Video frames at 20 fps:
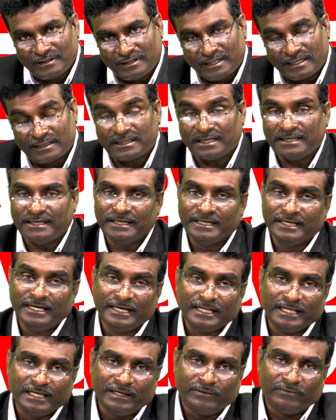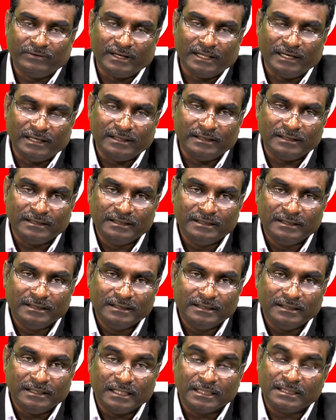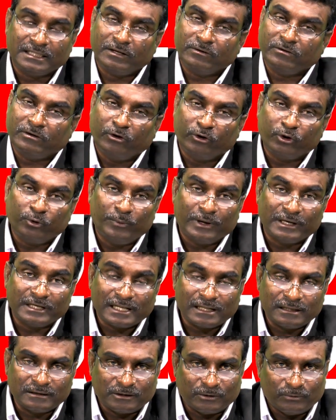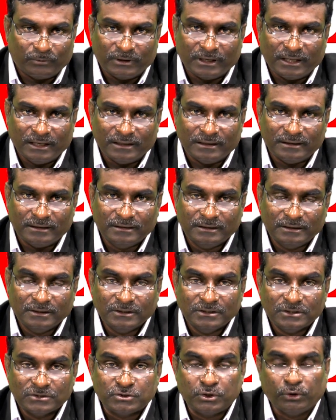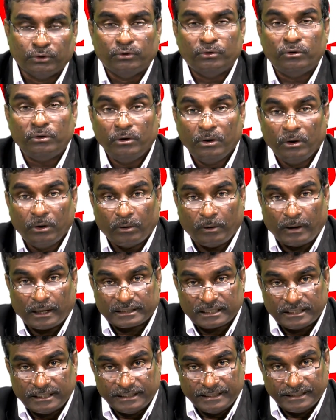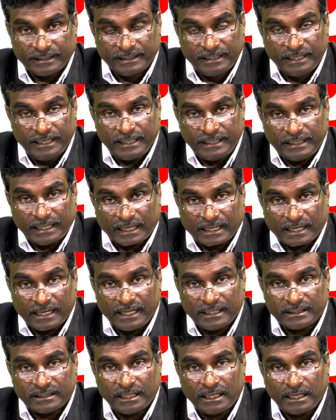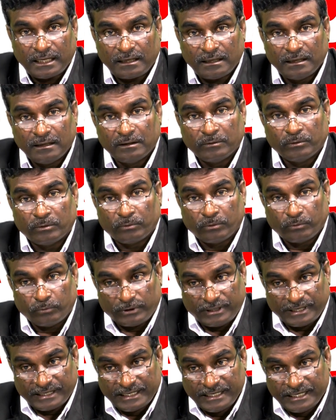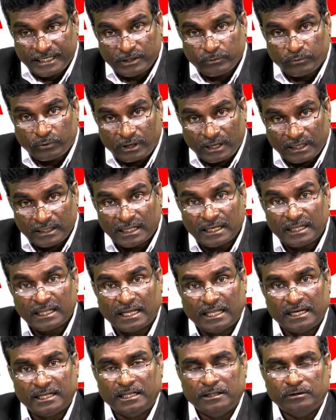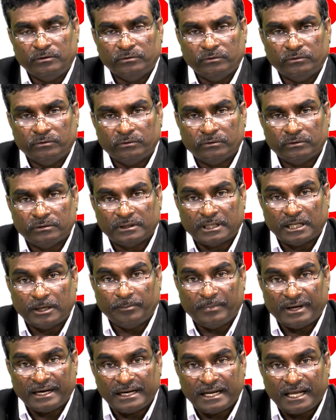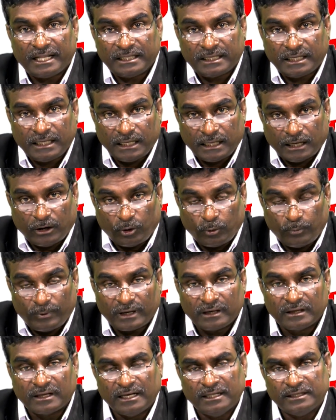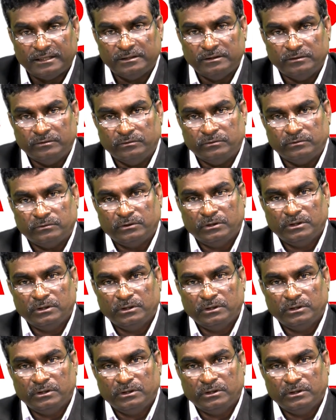ఎంత డిగ్నిటీగా ఉండాలి ఎంత గౌరవ మర్యాదలతో ఉండాలి సో అతని డిగ్నిటీ ఎక్కడైతే డిగ్నిటీకి ఉల్లంఘన కలిగిందో తన మర్యాదకి అవమానం కలిగిందో